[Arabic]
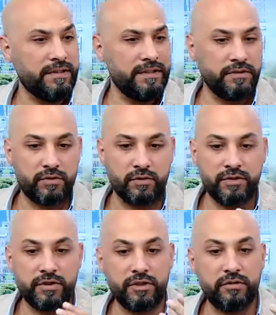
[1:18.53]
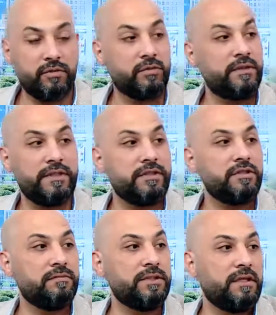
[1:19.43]
يعني صرنا نشتغل كل
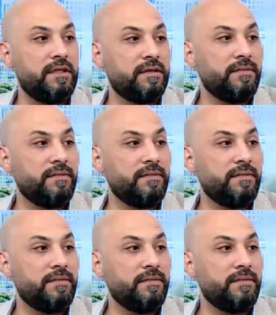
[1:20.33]
شيء بيتعلق